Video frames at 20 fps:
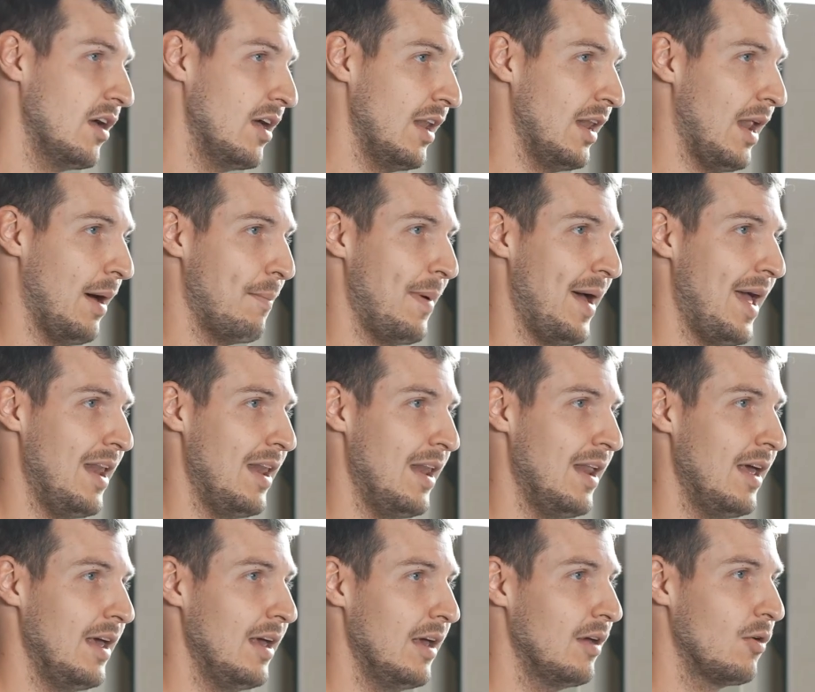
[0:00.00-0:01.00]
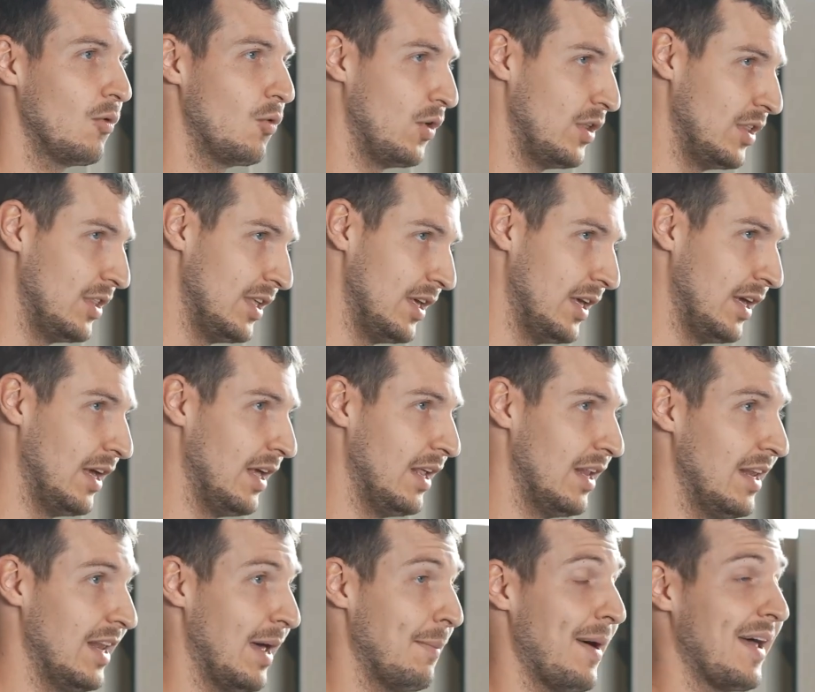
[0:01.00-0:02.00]
la pelle, quindi
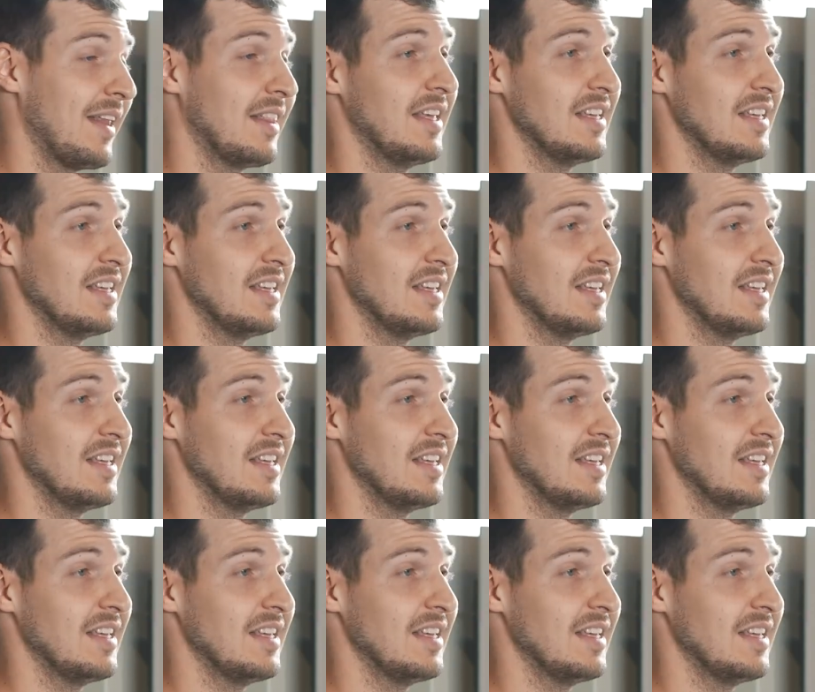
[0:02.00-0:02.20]
la parte